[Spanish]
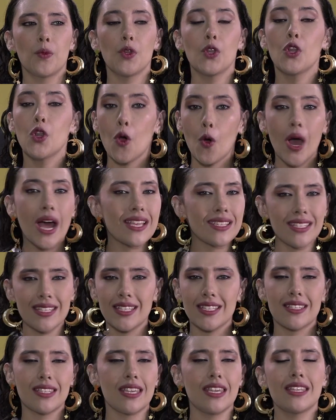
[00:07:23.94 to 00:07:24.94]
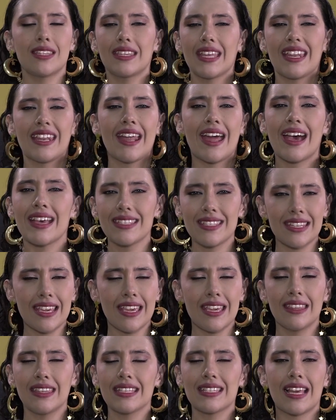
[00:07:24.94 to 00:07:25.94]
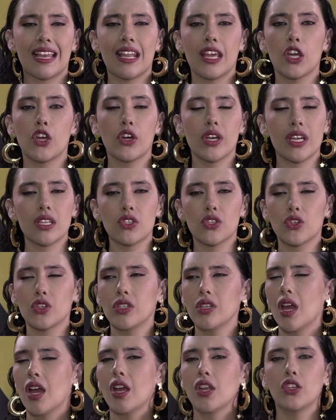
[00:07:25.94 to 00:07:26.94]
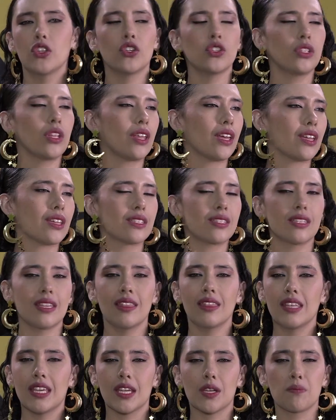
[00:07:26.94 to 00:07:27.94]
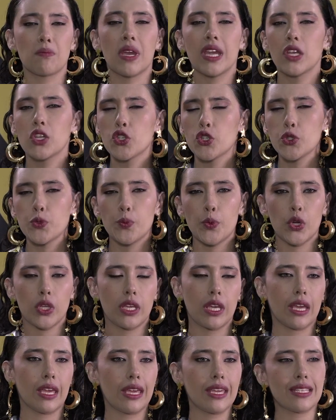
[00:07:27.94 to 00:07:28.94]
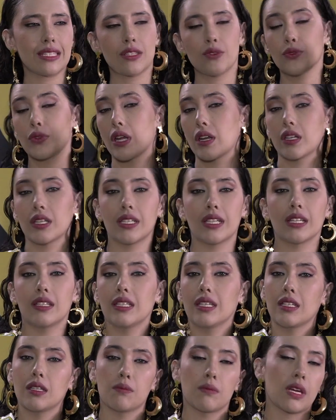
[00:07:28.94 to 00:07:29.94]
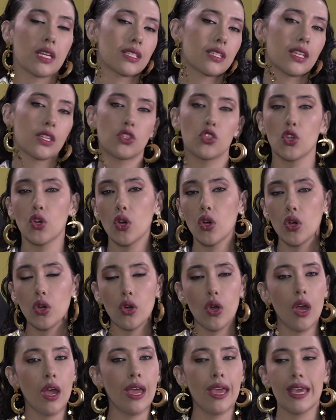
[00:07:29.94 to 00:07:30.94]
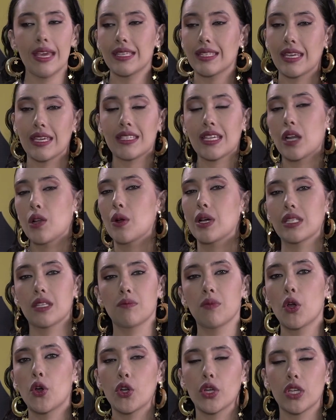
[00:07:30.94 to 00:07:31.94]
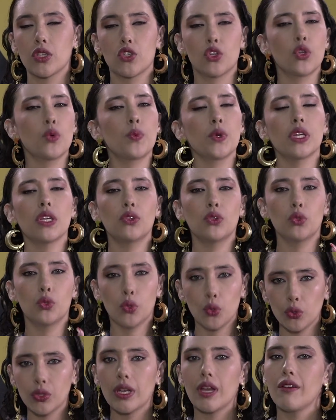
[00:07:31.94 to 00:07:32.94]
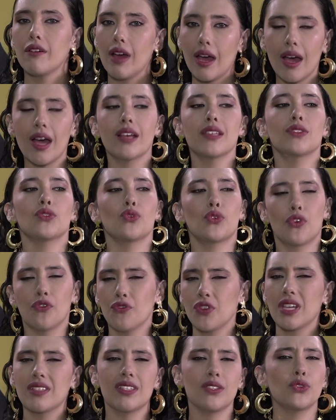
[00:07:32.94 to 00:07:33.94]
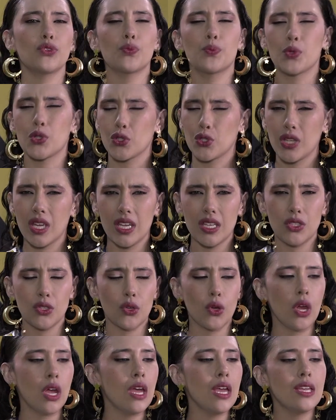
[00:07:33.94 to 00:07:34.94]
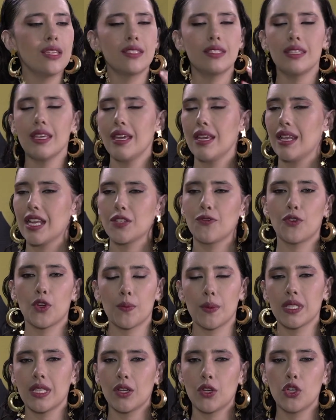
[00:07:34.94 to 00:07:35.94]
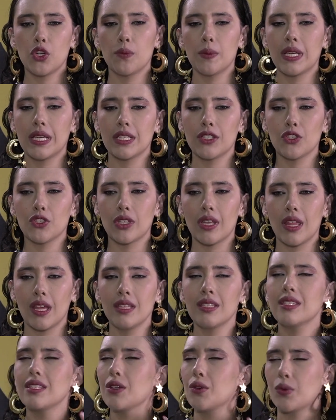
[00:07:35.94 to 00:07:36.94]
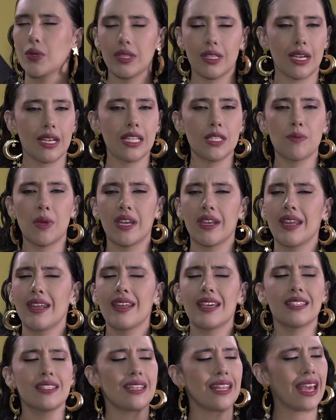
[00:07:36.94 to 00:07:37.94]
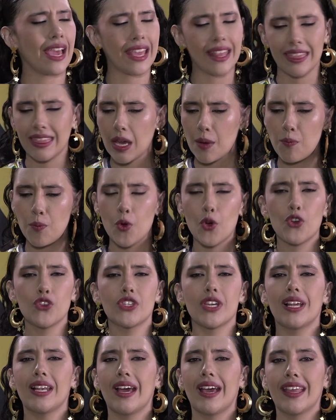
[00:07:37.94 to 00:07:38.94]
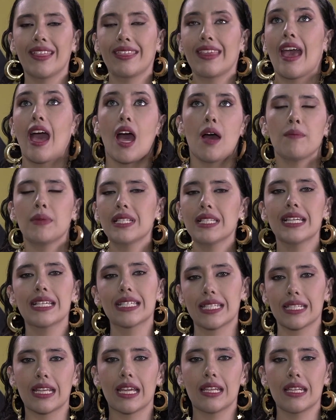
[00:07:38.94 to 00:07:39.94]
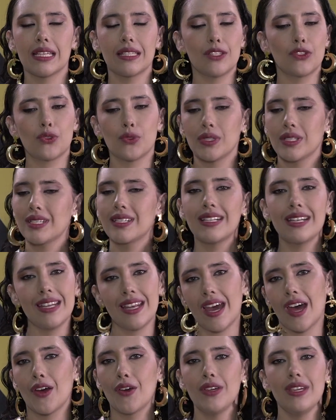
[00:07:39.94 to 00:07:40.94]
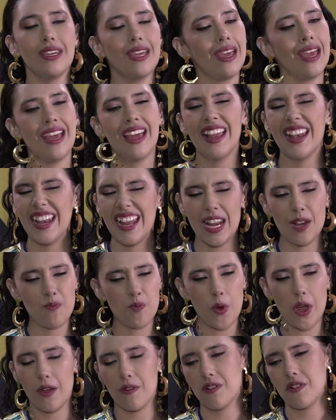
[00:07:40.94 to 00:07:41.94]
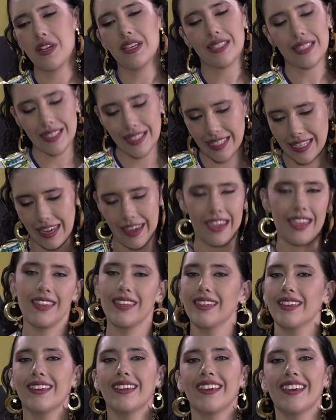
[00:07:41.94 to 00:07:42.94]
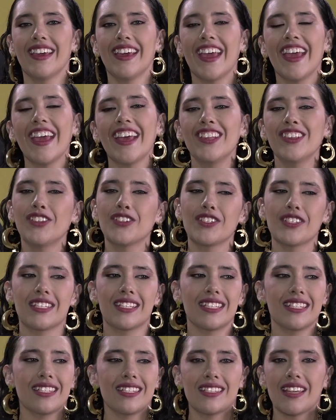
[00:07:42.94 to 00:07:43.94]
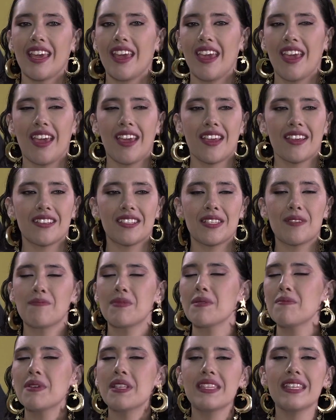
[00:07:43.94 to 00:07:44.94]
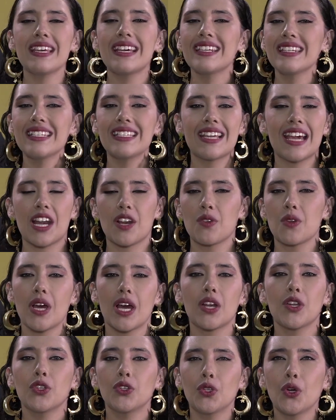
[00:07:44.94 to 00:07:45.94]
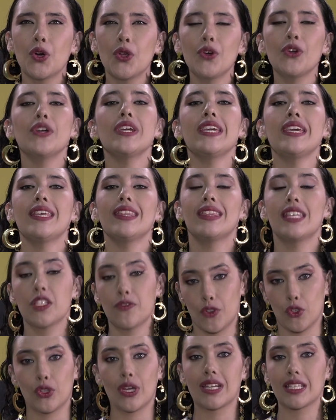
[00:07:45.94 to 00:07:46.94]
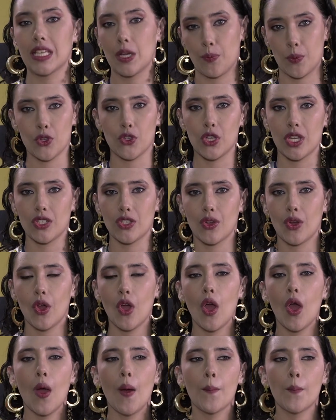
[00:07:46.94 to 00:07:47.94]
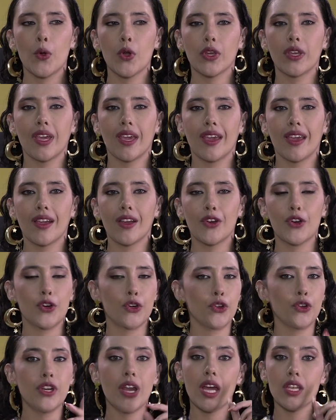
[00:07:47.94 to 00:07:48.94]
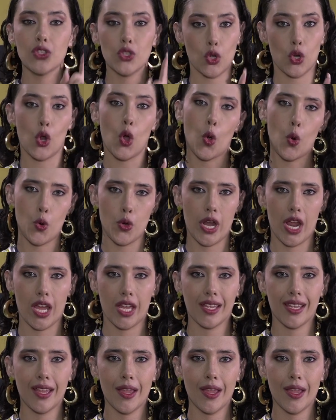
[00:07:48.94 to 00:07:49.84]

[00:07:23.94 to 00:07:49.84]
lo haces y te nace y te sale de corazón, no te dejes sentir menos porque es que una reina tiene más que yo, es que ella lo hace mejor que yo, no porque tú trabajas, tú confías en tu proceso, si las formas económicas no se dan, se encuentran las maneras, la gente apoya, la gente ama las reinas y tú dices reinado y el pueblo es sí, entonces, eh, simplemente arriesgarlo y darlo todo y disfrutarte del proceso. Porque corona solo una,